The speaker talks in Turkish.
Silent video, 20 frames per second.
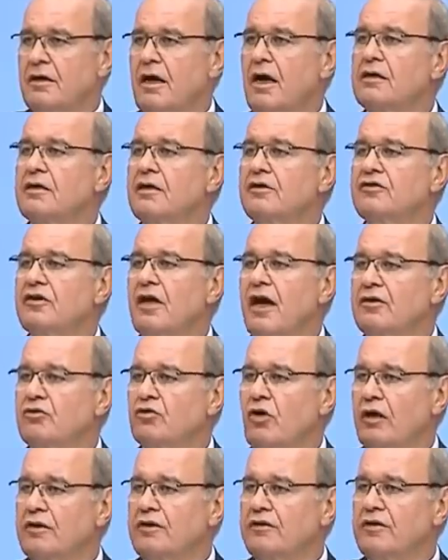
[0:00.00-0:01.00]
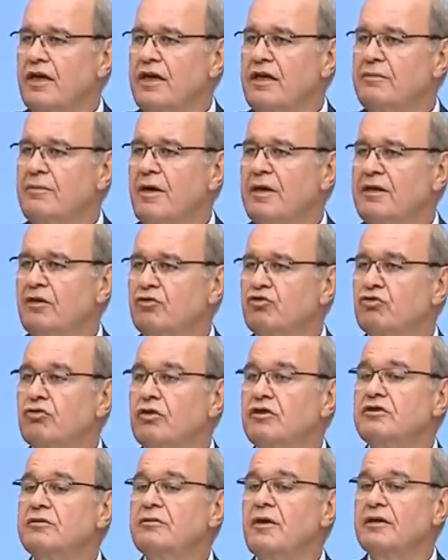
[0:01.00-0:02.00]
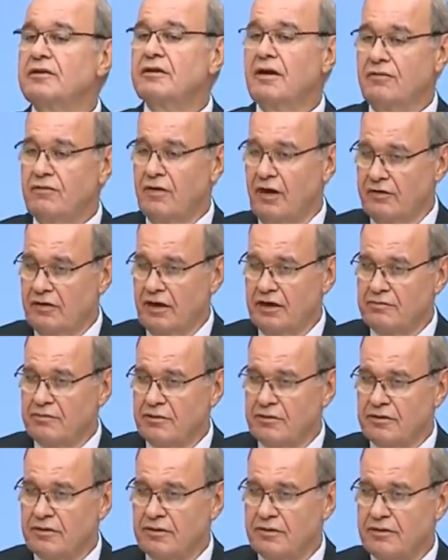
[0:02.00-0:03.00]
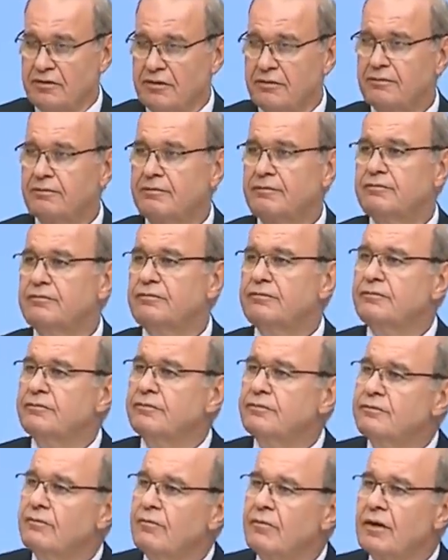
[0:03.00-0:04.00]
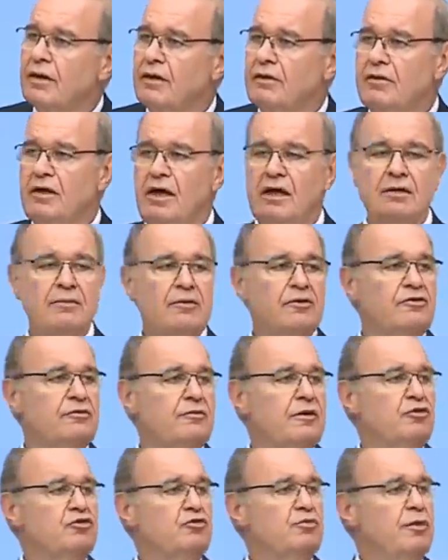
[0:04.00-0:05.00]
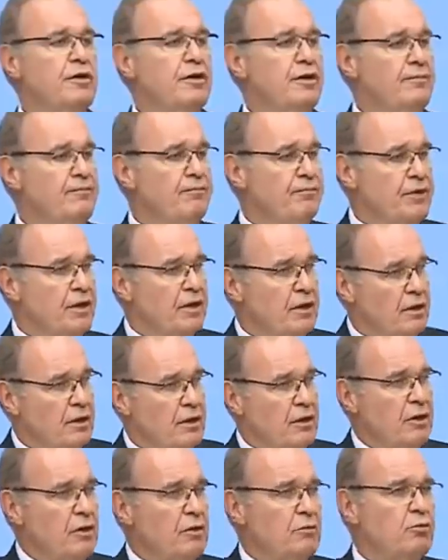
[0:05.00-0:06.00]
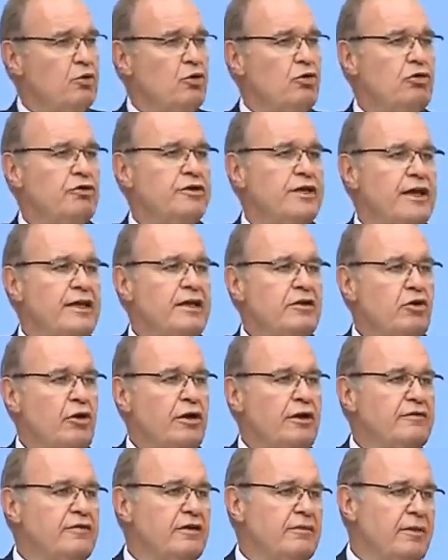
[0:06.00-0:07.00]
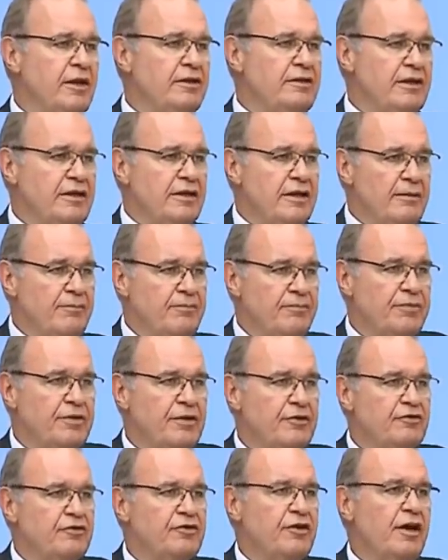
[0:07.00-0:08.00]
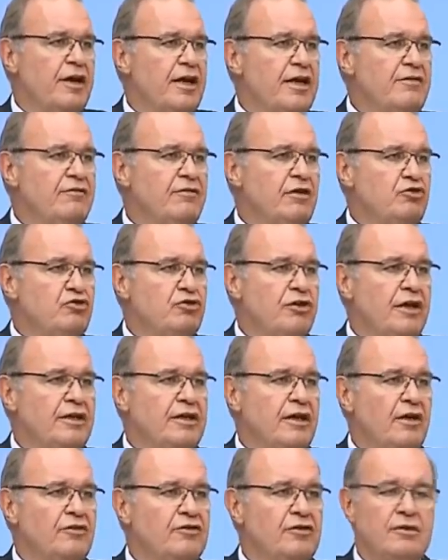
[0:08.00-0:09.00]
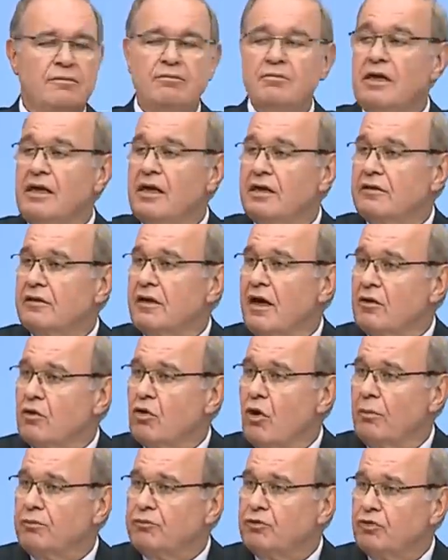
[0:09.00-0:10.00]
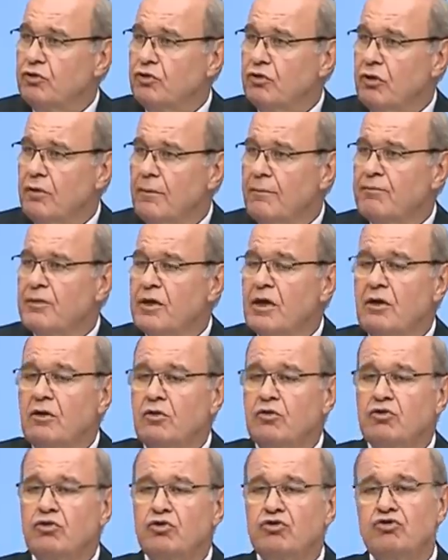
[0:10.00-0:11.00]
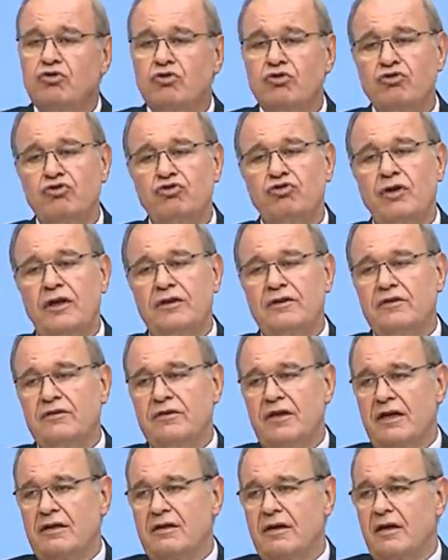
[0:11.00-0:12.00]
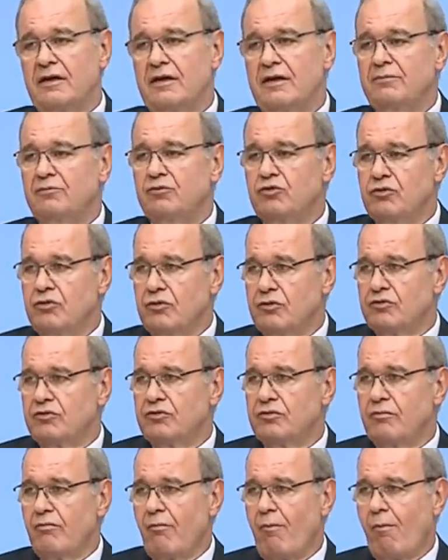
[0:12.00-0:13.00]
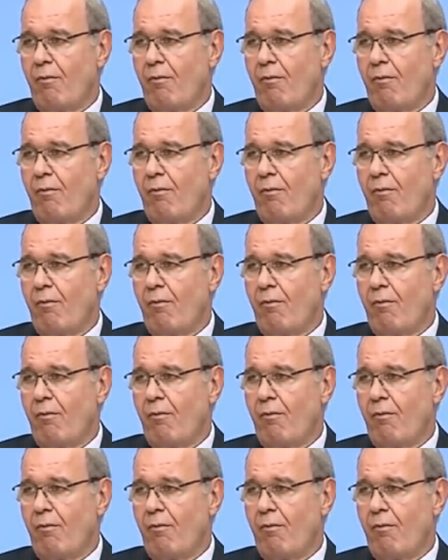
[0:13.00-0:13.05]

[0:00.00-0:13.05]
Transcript: kankası Erdoğan'ın değirmenine su taşımaktan vazgeçmesidir. Değerli basın mensupları, bu ülkenin yönetilmediğini, sarayın ve şürekasının milletten koptuğunu uzun süredir tekrarlayıp duruyoruz.